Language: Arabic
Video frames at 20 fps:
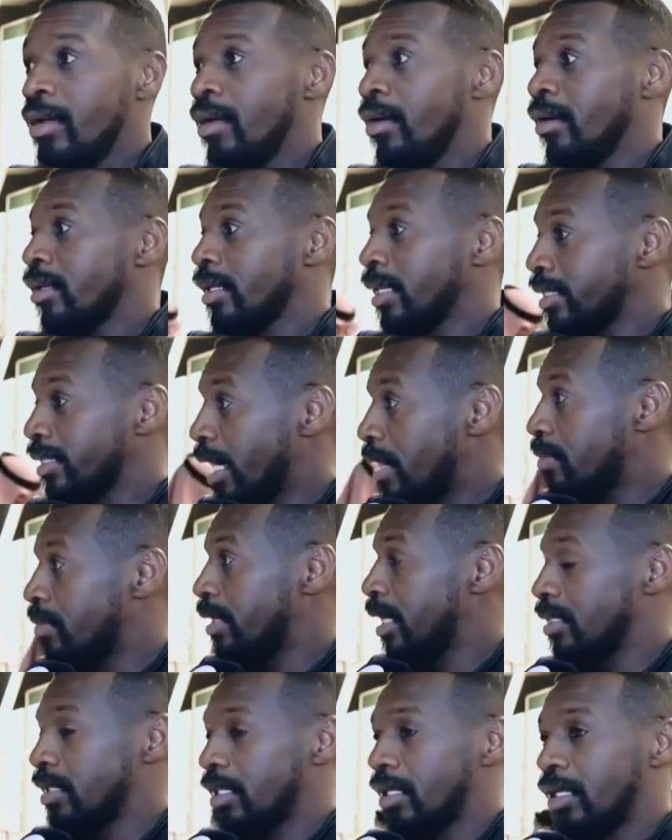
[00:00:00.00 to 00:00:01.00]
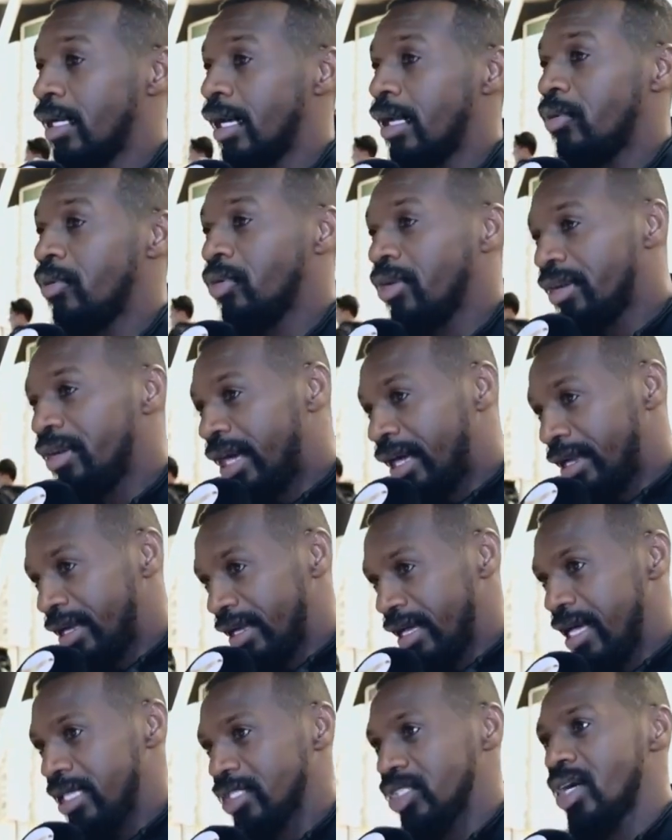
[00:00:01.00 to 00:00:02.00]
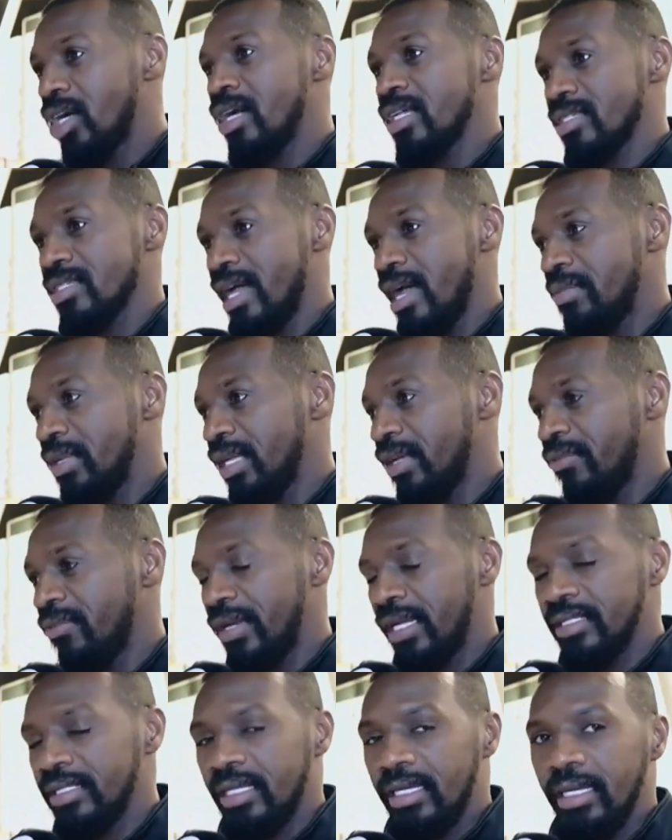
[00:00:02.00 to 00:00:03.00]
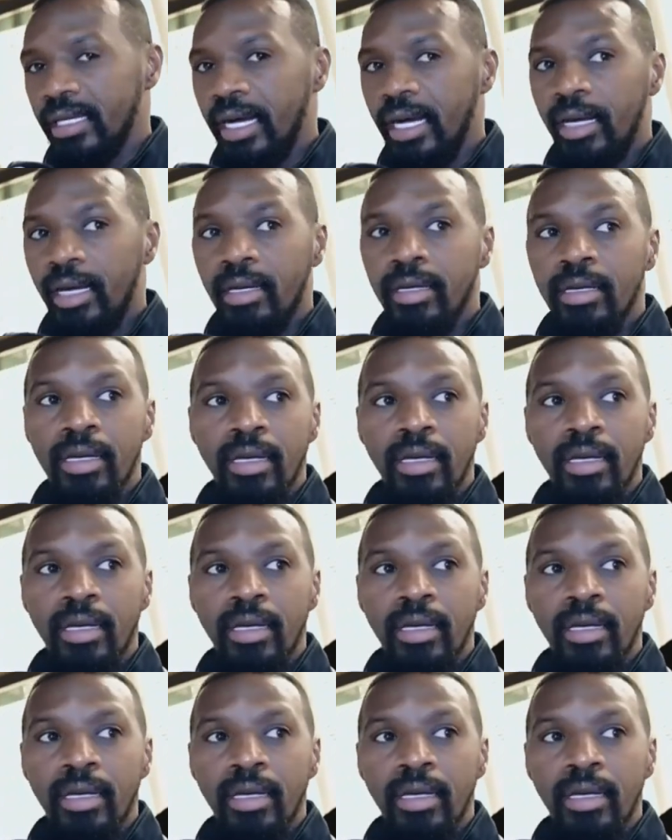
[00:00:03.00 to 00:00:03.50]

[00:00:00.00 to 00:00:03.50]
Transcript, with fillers: كدعم لنادي الهلال ولنا احنا كاشخاص عاملين في نادي الهلال